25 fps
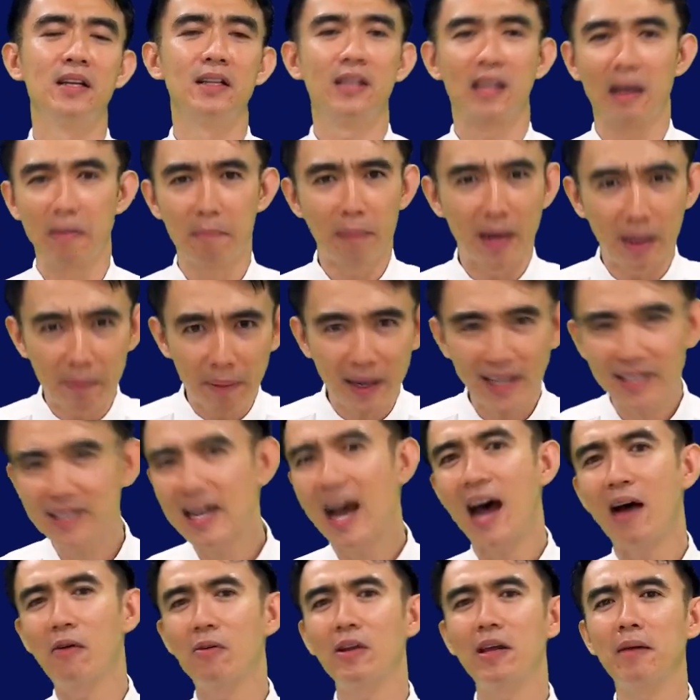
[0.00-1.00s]
ทำไมพระ
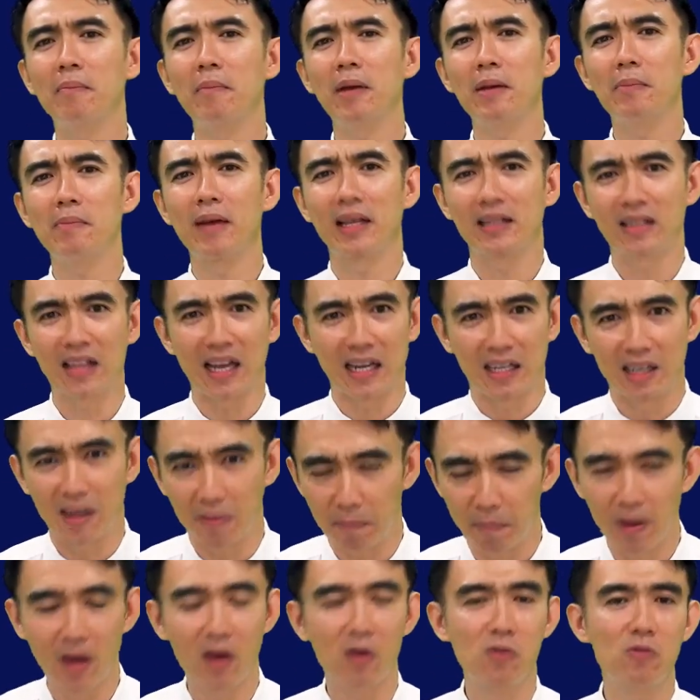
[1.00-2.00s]
เจ้าเนี่ยไม่มาตัดกับ
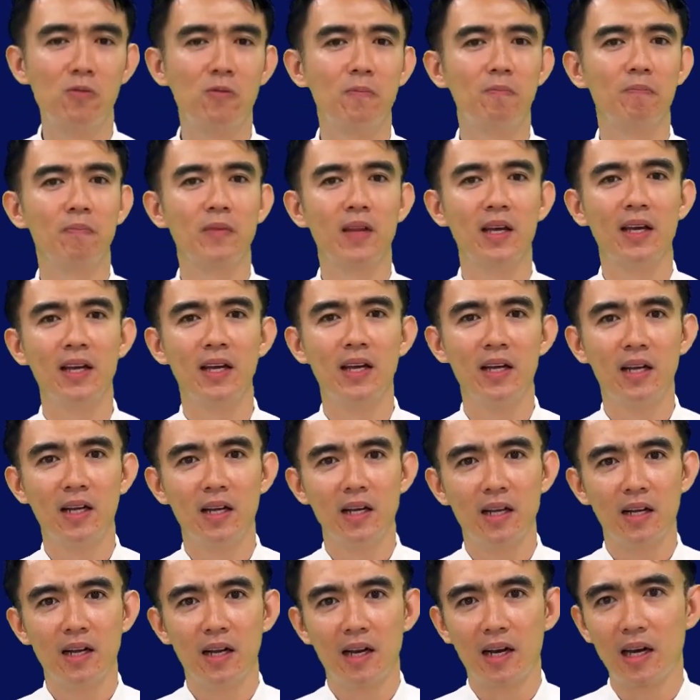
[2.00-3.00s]
เรา
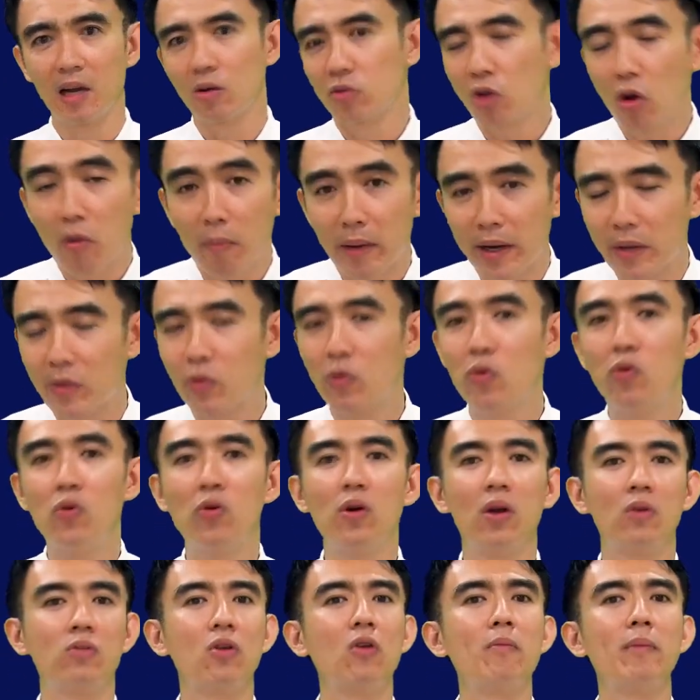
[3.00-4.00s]
เราต้องมาดู
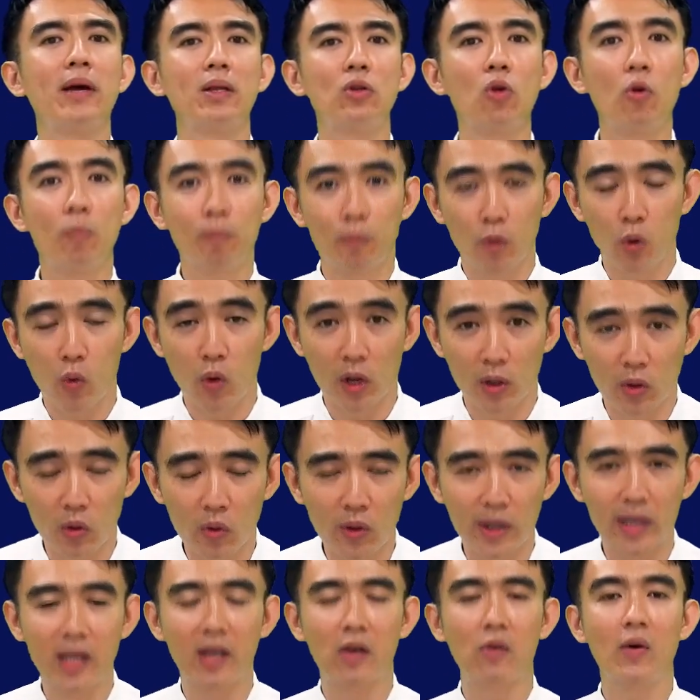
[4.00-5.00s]
เราต้องมาทบทวนตัว
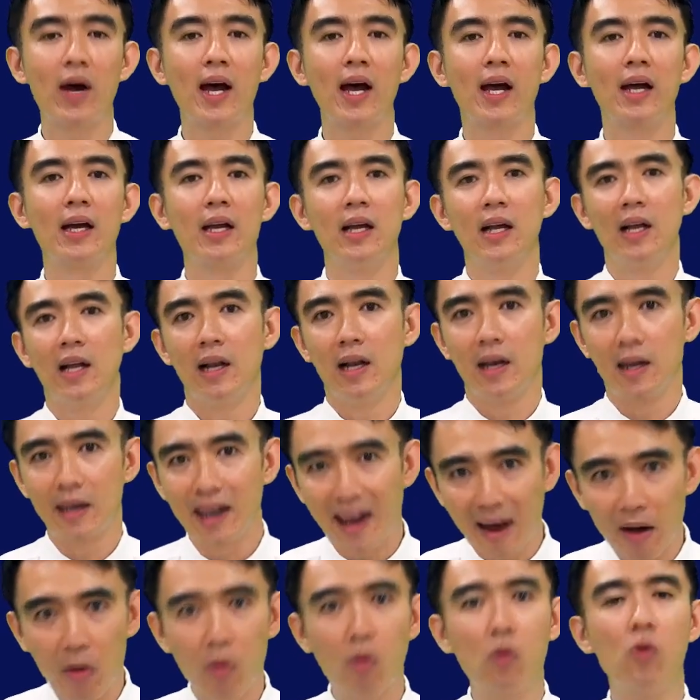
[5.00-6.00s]
เองว่า
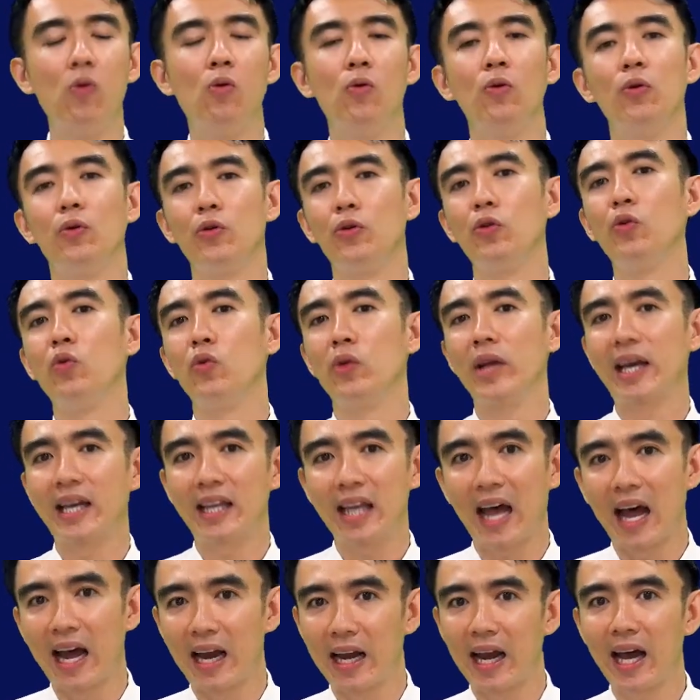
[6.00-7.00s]
เราอยู่ใน
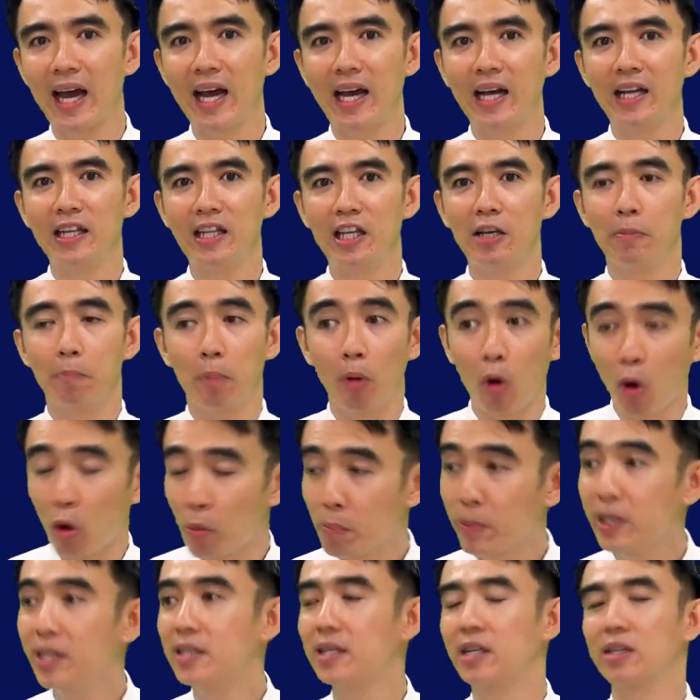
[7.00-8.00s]
ฐานะที่พร้อม
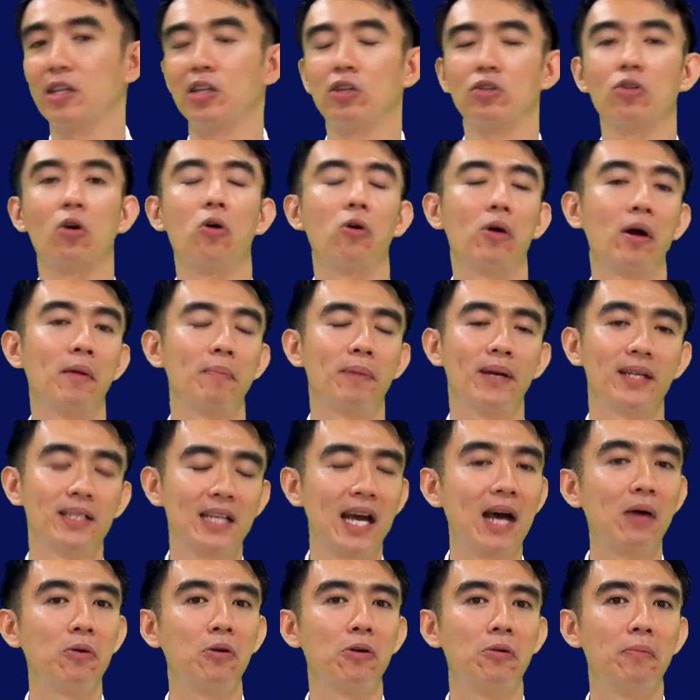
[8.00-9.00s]
ที่จะติดต่อกับพระ
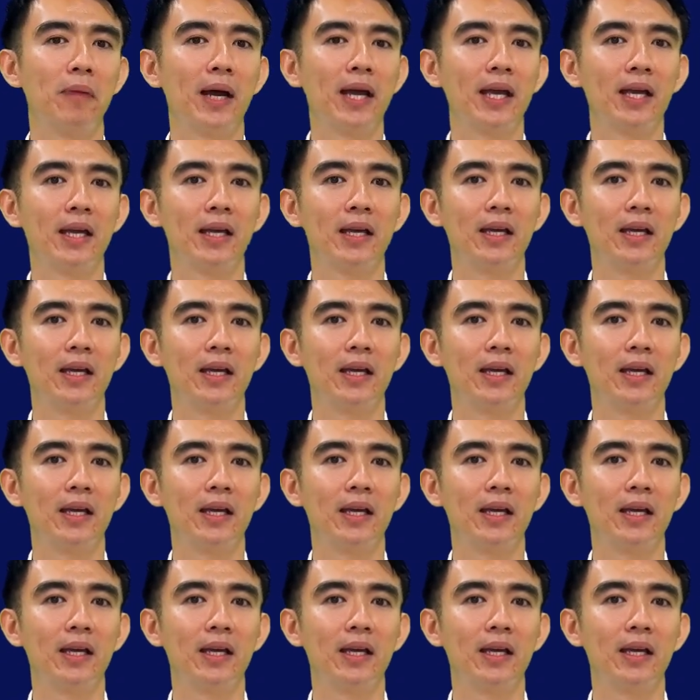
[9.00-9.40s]
เจ้าหรือไม่